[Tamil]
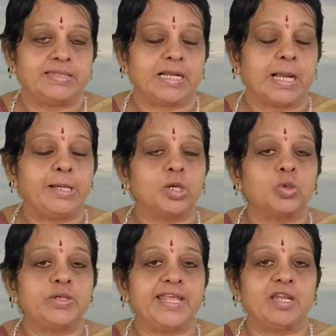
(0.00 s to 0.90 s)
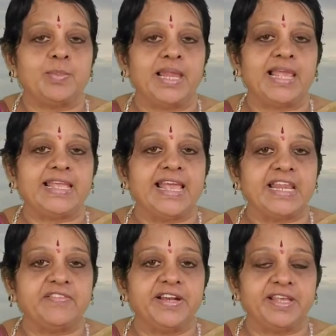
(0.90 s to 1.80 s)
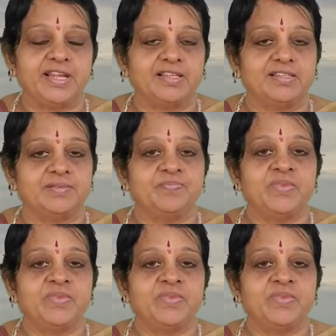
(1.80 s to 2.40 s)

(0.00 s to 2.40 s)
அந்த கன்றுக்குட்டியின் மேலே ஏறி விடுகிறது